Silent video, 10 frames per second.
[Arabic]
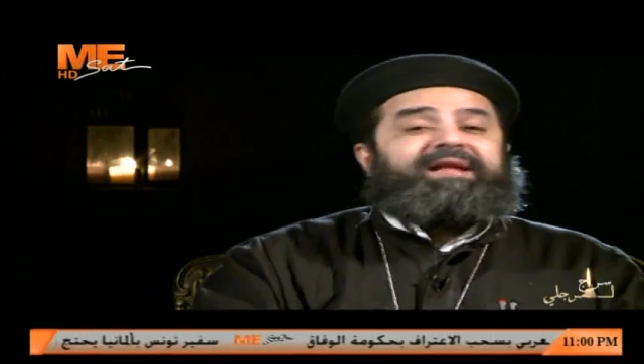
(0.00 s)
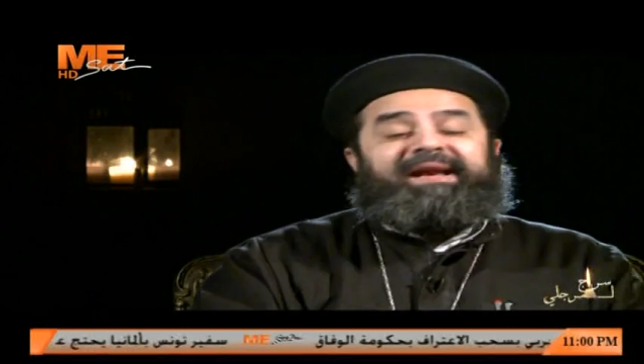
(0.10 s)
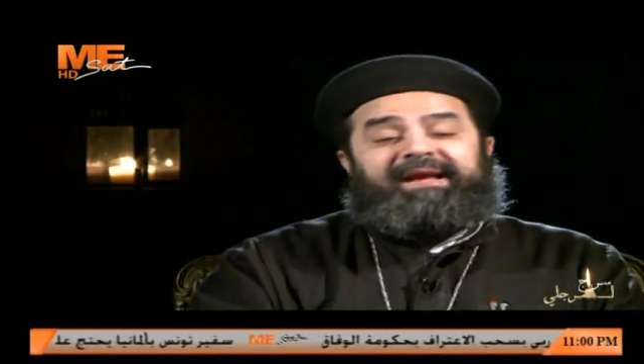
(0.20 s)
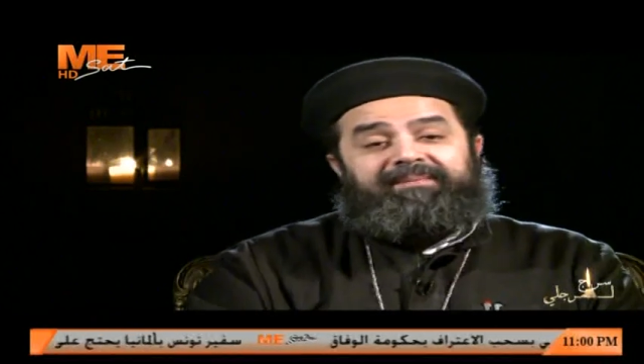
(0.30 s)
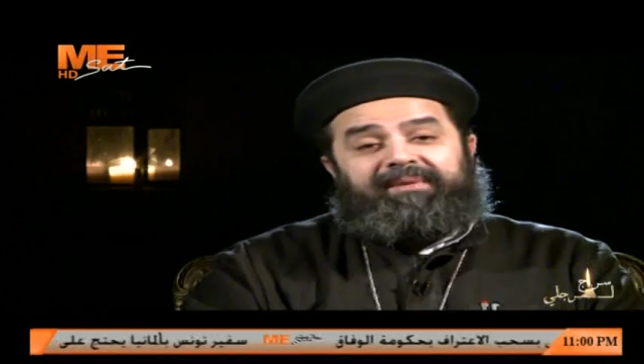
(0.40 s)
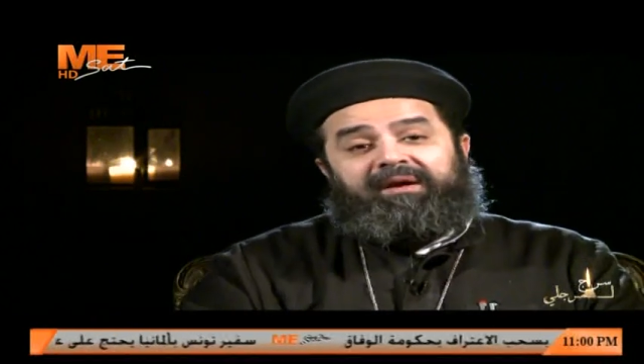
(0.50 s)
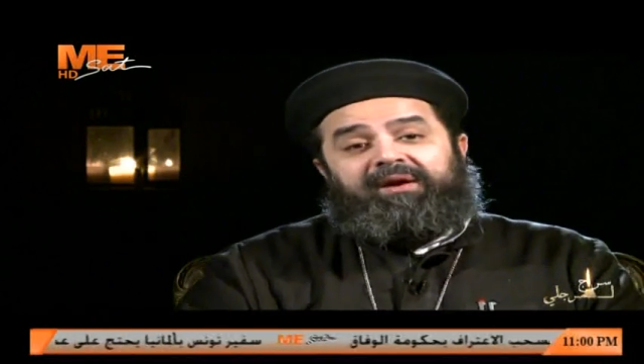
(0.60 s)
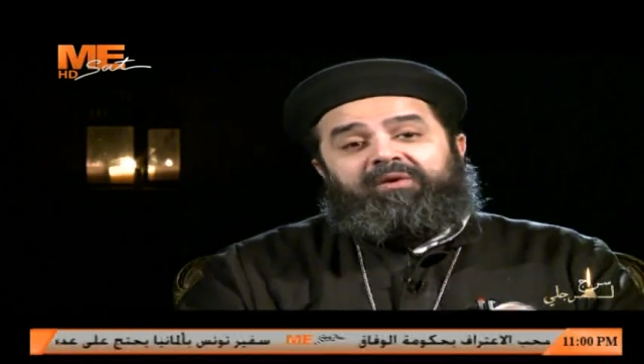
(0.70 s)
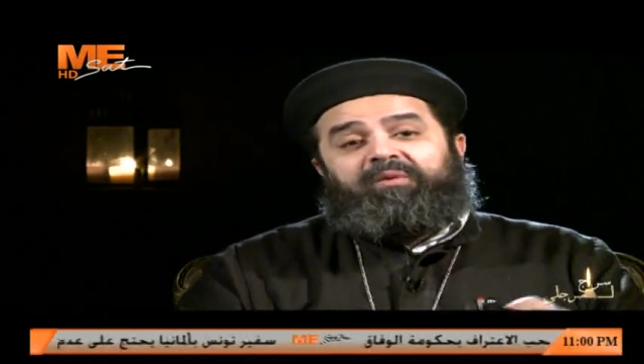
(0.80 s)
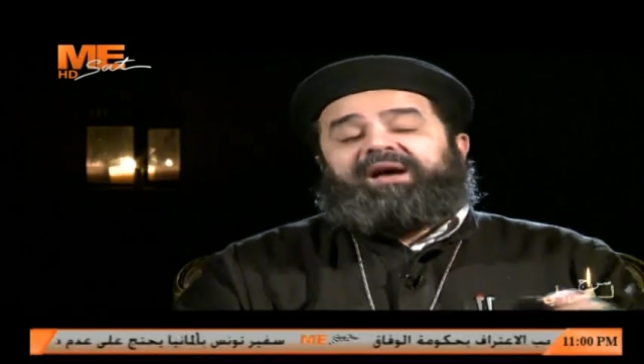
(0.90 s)
عليه
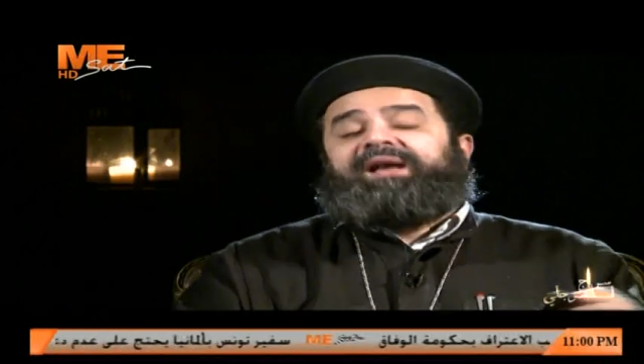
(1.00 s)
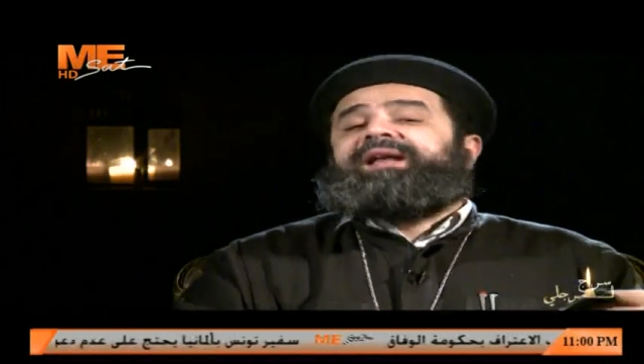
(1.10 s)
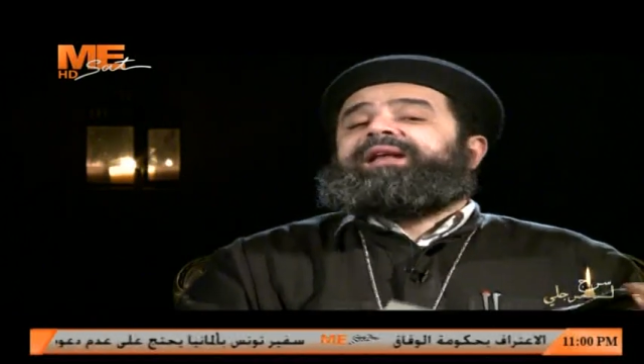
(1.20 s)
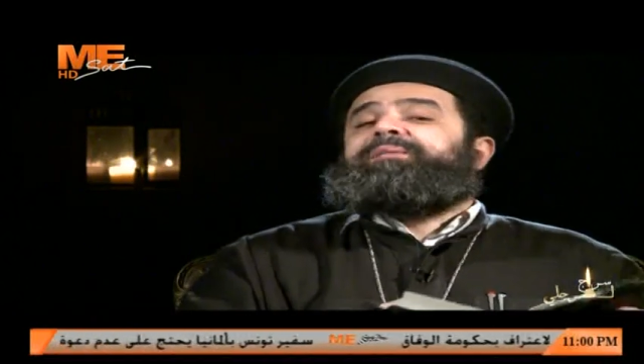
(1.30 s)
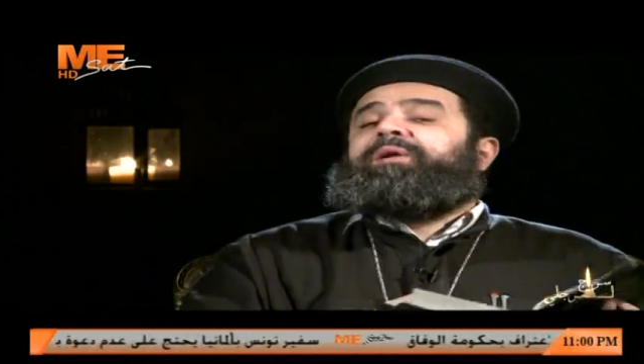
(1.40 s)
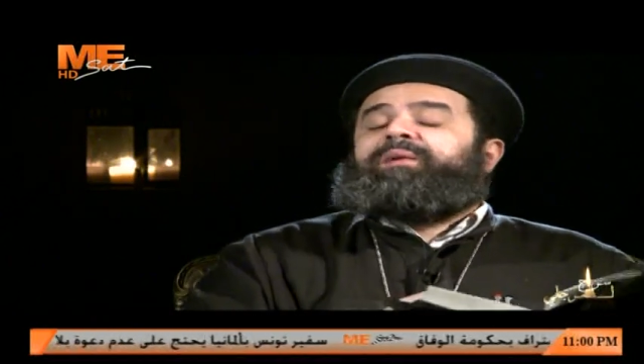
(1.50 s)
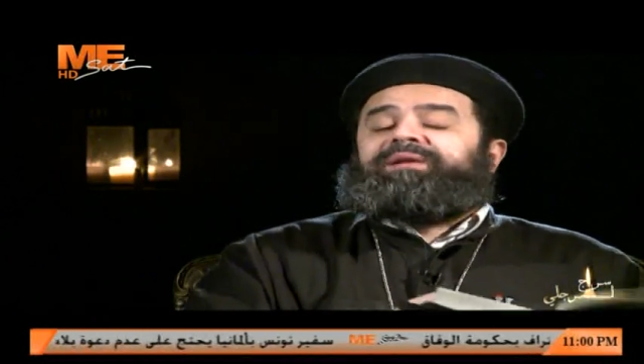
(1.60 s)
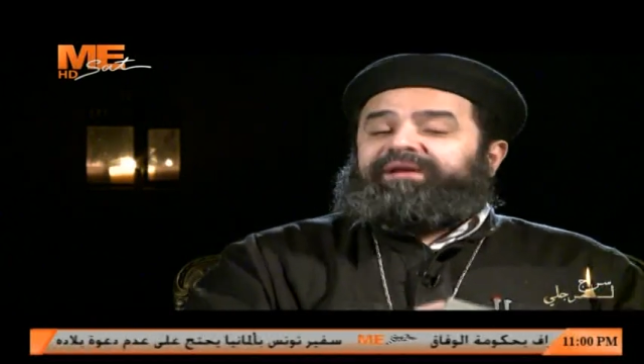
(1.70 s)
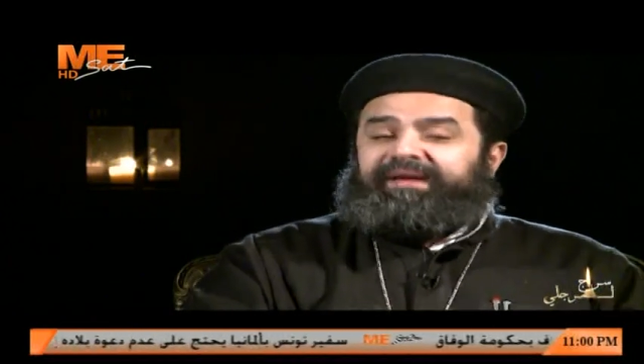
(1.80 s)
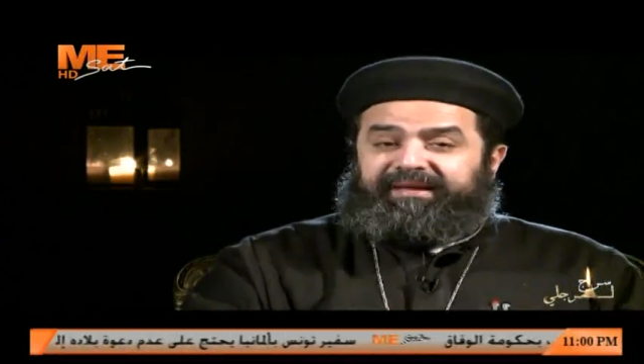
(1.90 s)
وخلينا نبقى
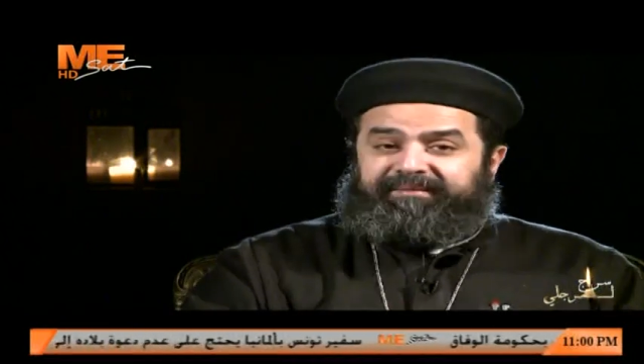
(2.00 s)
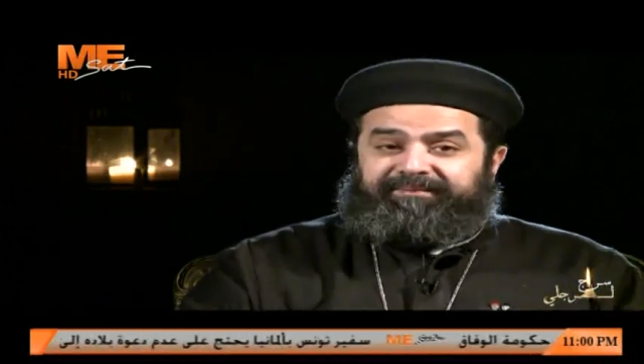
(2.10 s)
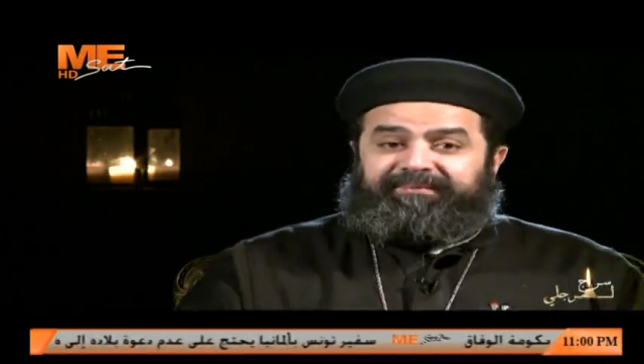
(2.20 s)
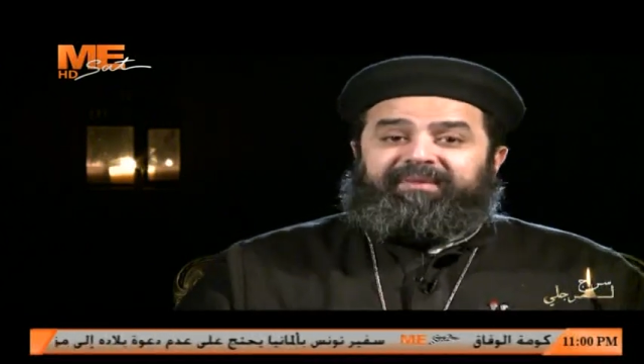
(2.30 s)
واضحين